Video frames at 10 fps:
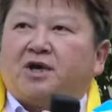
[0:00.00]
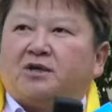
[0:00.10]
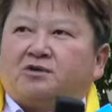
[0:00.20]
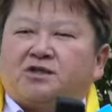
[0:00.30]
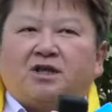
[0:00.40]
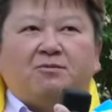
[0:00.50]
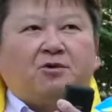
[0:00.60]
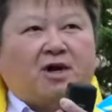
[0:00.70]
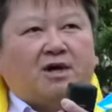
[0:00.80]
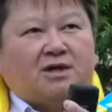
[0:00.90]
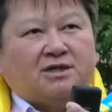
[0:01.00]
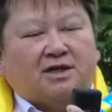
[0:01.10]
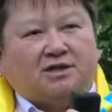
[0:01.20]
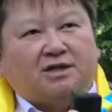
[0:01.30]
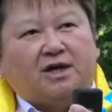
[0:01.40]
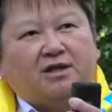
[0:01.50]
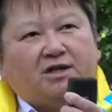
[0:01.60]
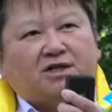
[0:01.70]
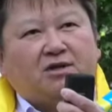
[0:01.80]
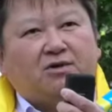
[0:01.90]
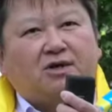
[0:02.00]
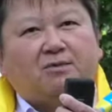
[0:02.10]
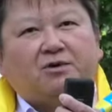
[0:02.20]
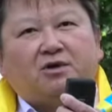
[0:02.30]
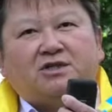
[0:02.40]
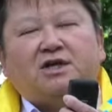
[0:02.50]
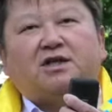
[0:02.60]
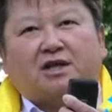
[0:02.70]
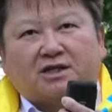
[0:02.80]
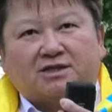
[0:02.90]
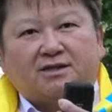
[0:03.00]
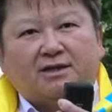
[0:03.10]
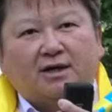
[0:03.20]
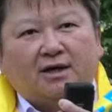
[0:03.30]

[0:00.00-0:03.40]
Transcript: えーと杉並の管轄がですね NHK の池袋センターです